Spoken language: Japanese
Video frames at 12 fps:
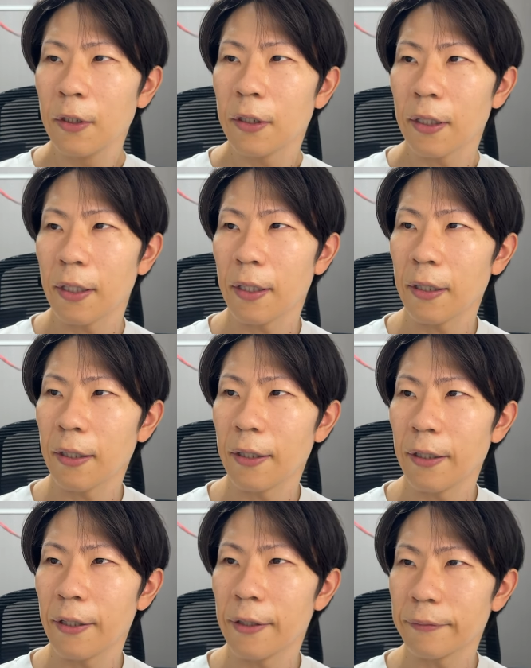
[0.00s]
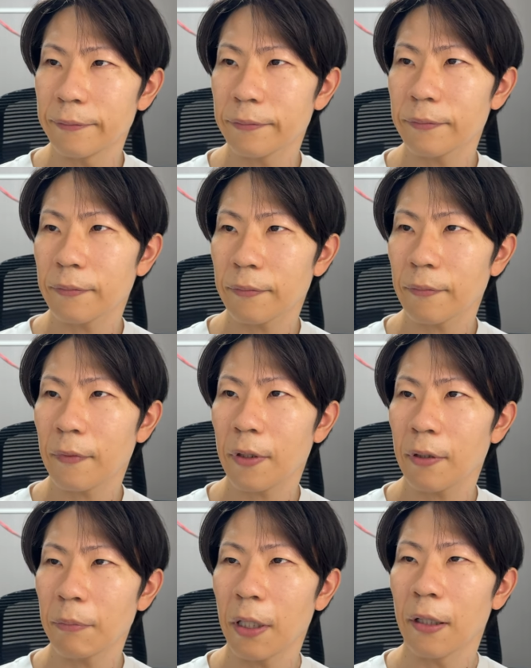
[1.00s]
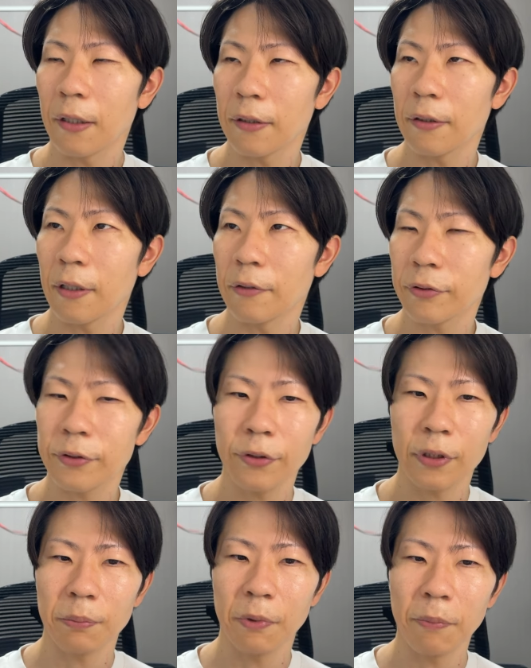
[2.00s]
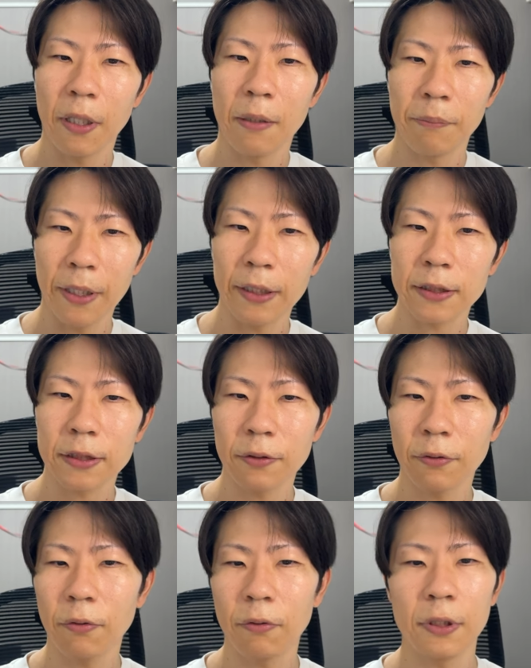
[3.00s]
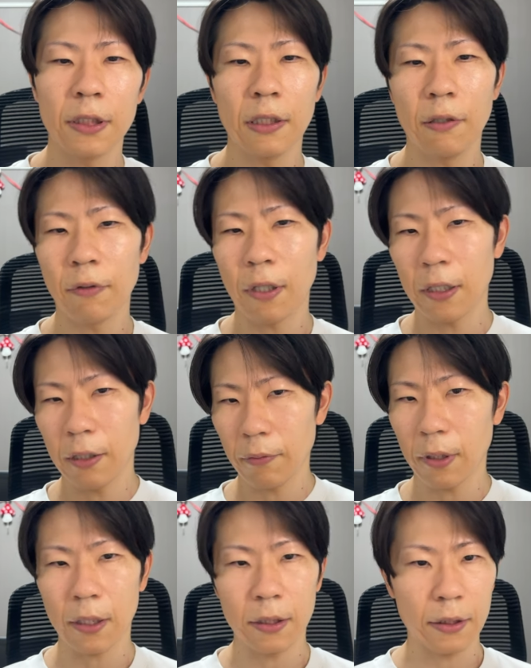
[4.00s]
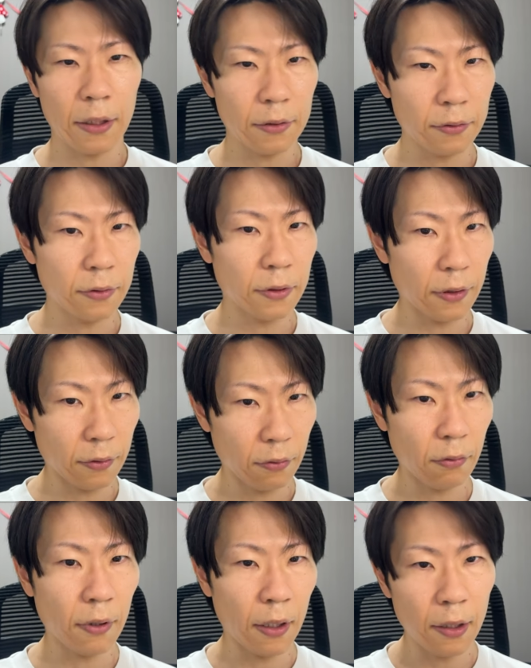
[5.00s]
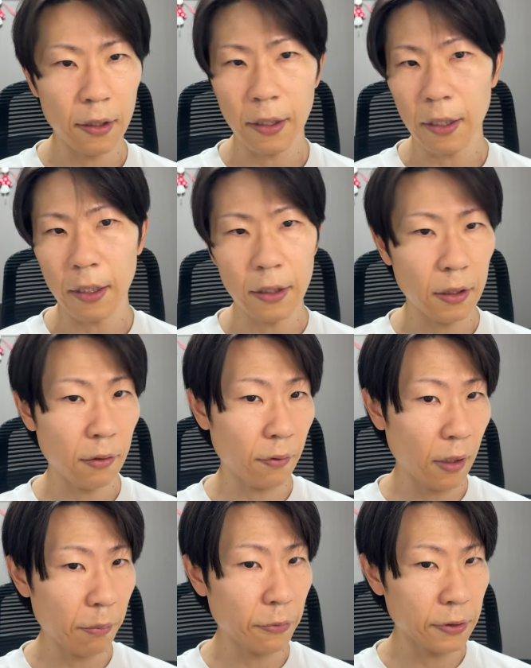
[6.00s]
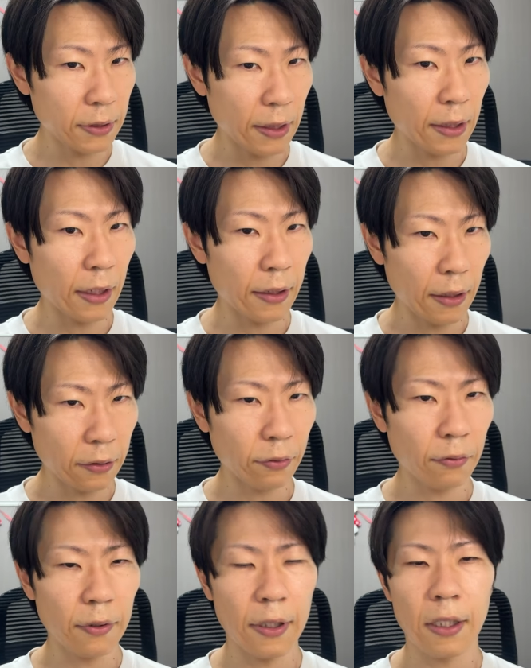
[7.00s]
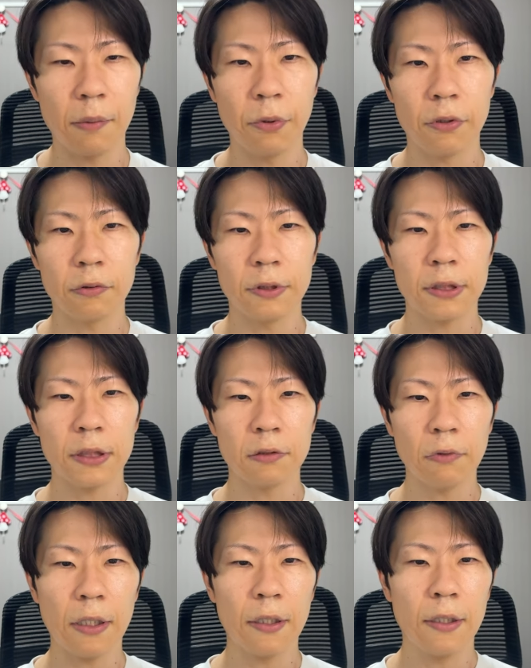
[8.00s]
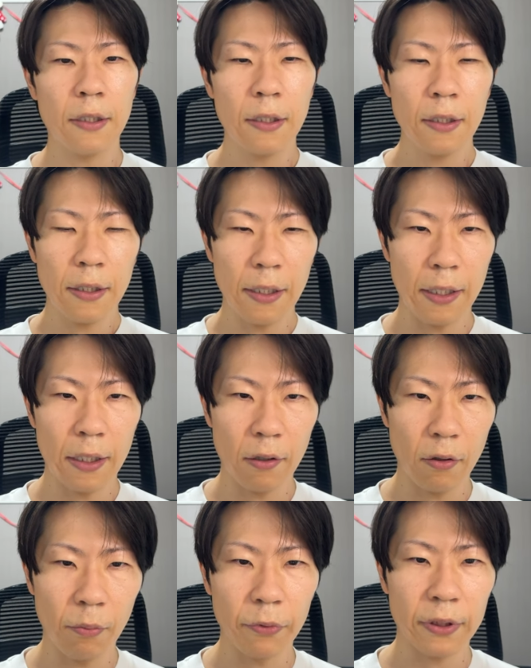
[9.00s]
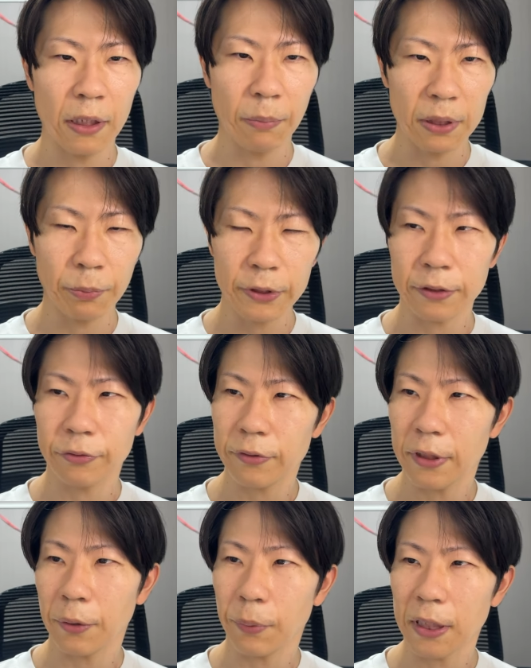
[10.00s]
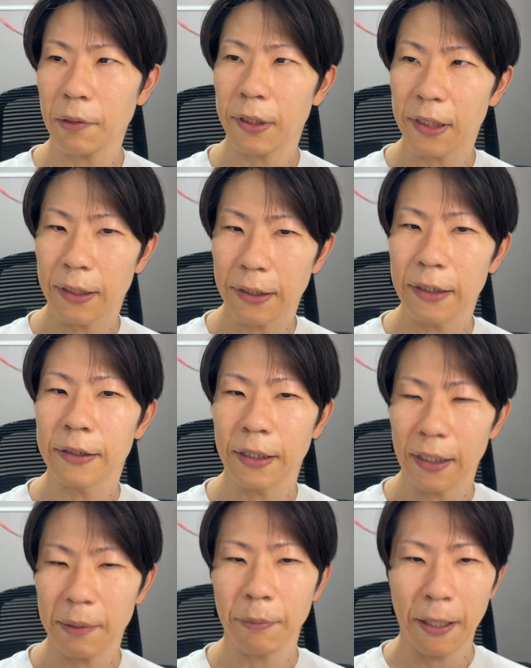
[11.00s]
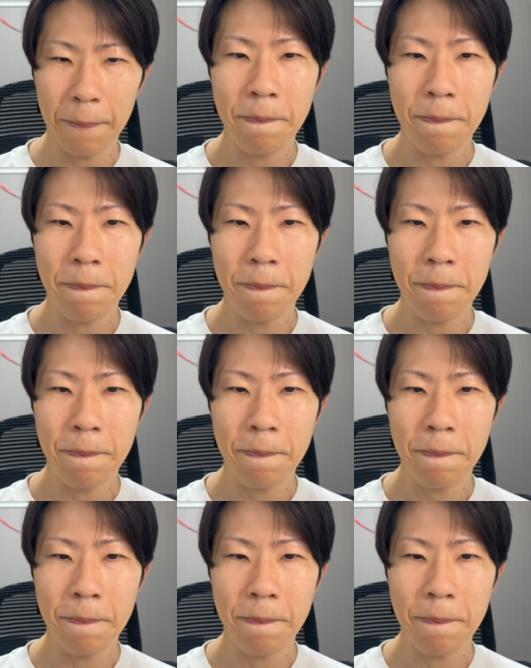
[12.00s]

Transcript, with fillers: えー、まあ服よりもまあベースの方にお金をかけていくっていう方が、えいいのかもしれないなと、え僕自身は、え思っています。もし服にこだわりがないんであれば。